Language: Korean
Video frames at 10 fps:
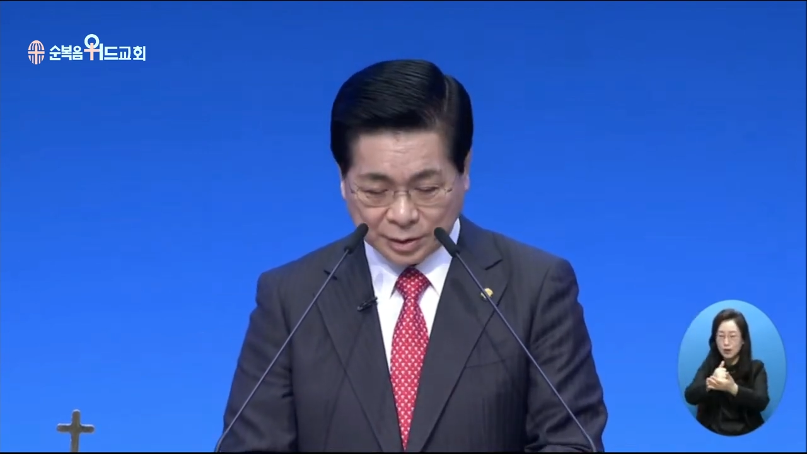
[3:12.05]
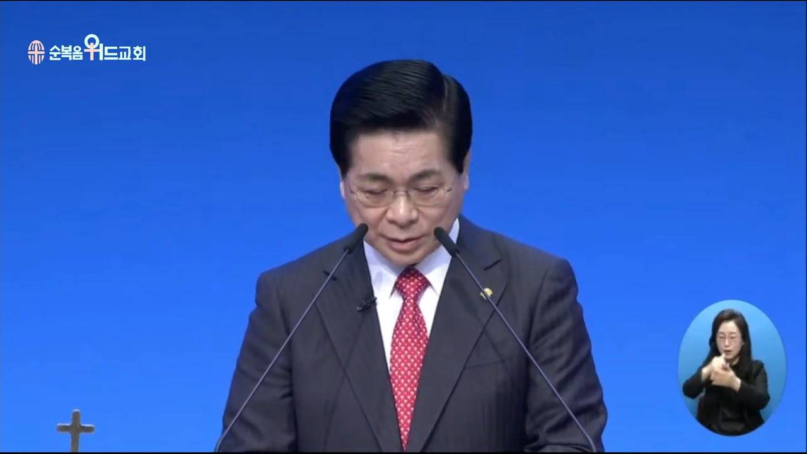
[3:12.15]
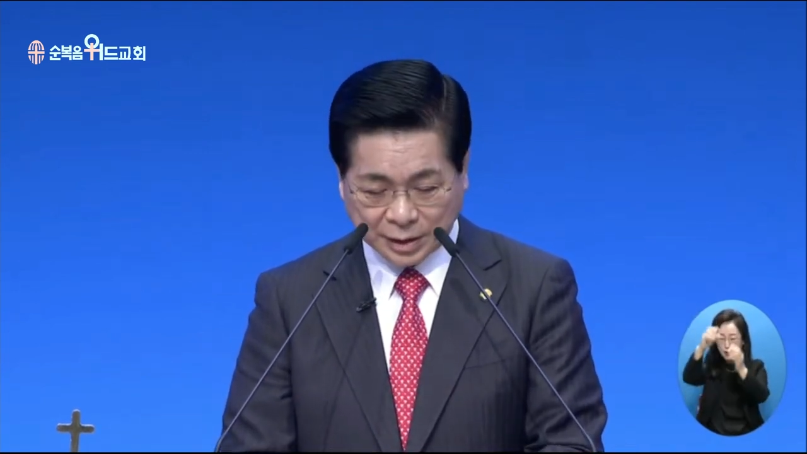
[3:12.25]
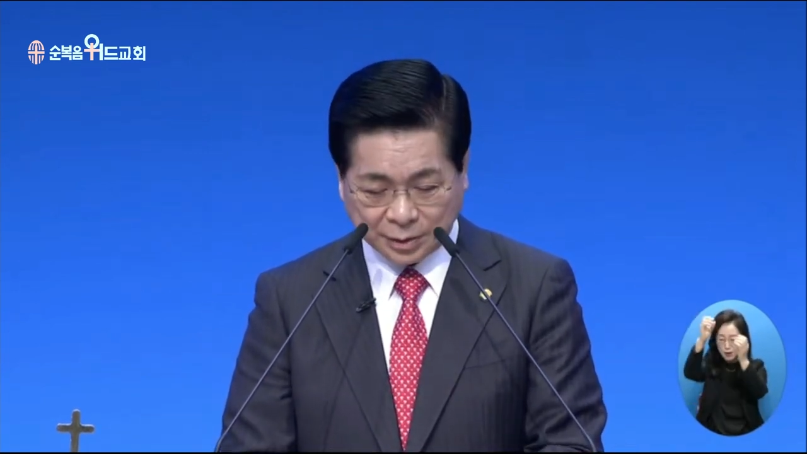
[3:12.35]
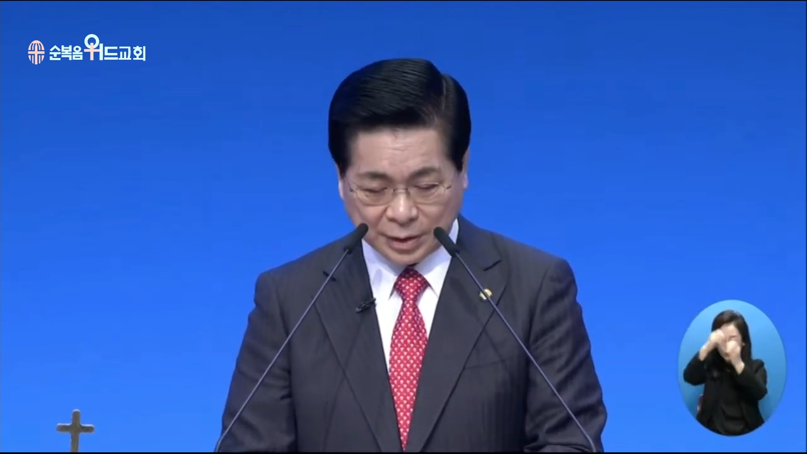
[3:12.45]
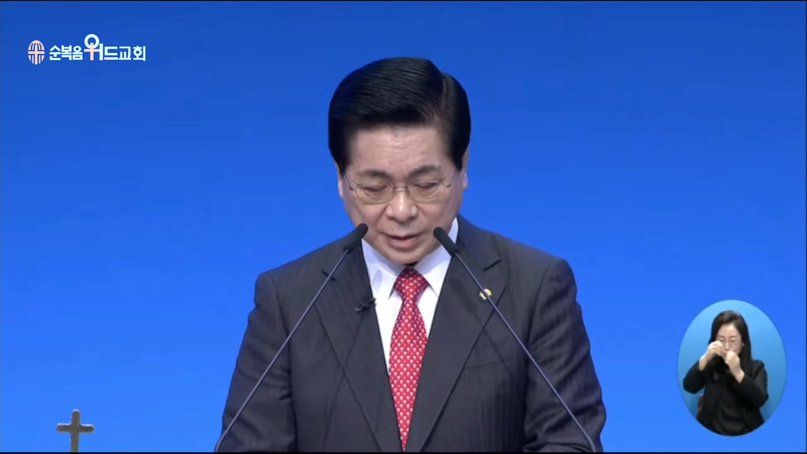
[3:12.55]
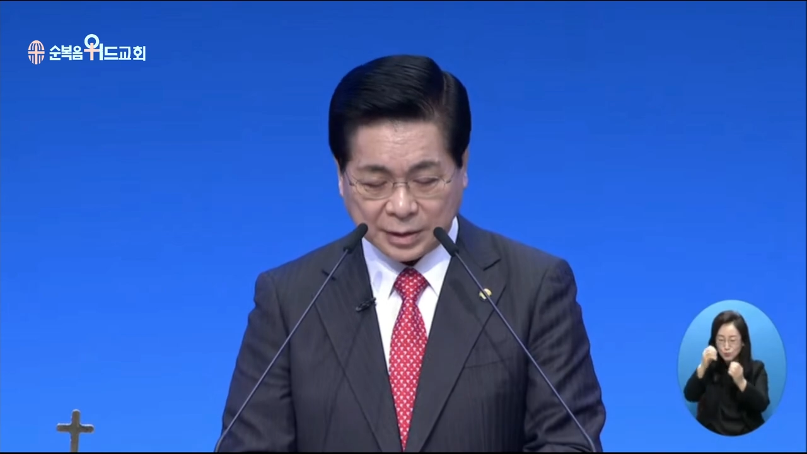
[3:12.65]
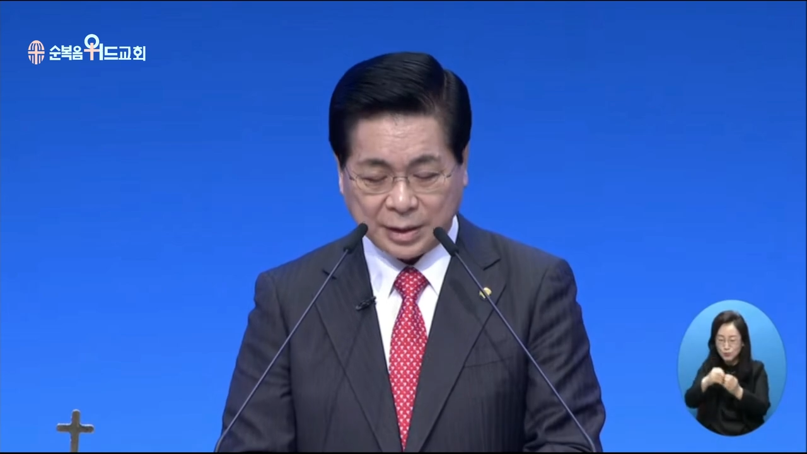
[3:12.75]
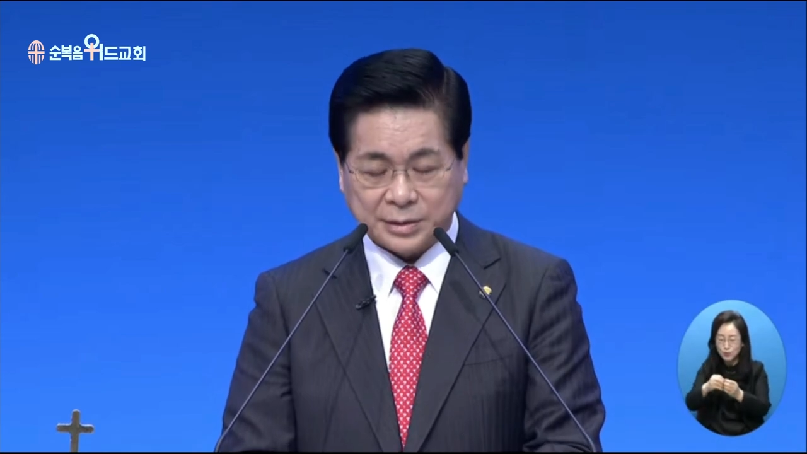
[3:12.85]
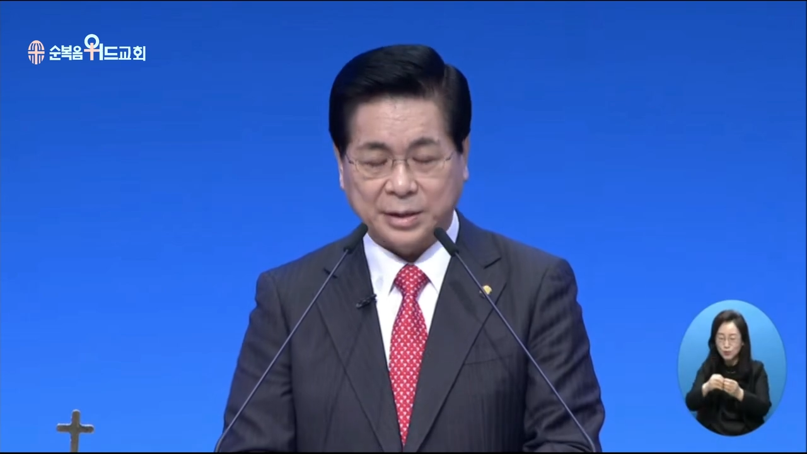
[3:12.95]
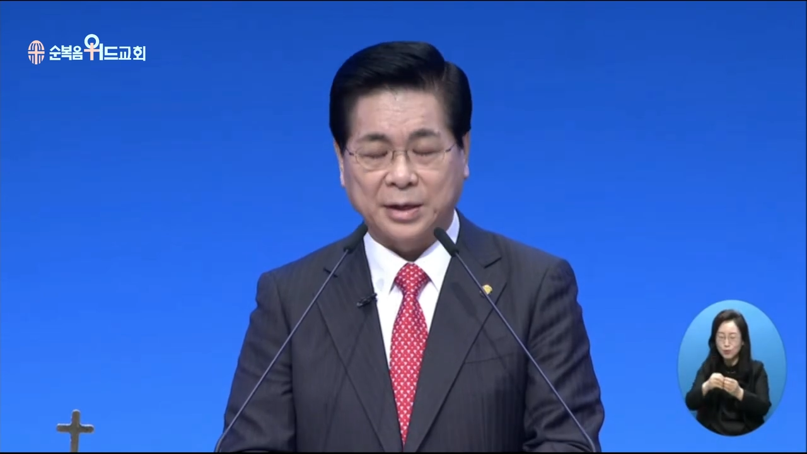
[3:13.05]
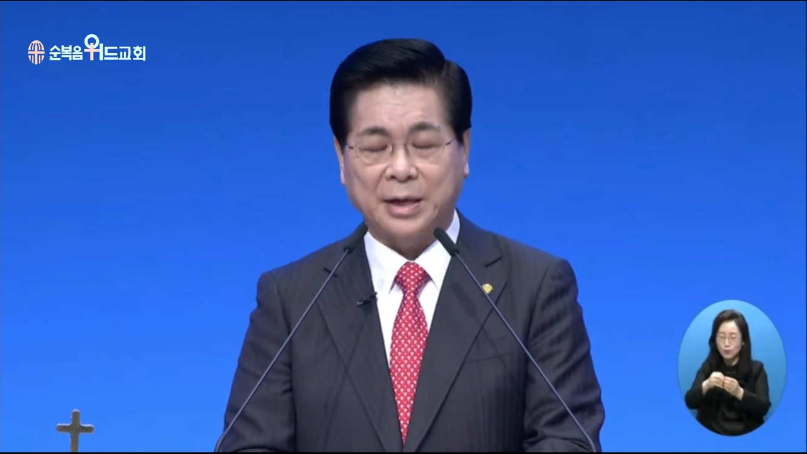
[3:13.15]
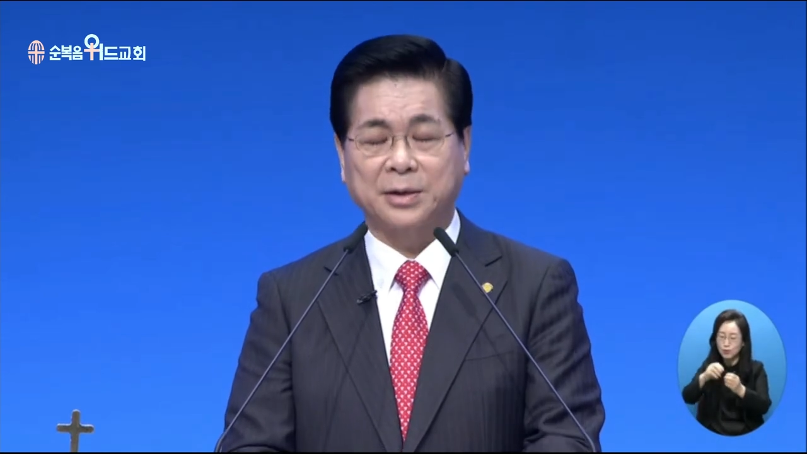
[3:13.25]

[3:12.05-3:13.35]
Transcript: 상황이 생겨난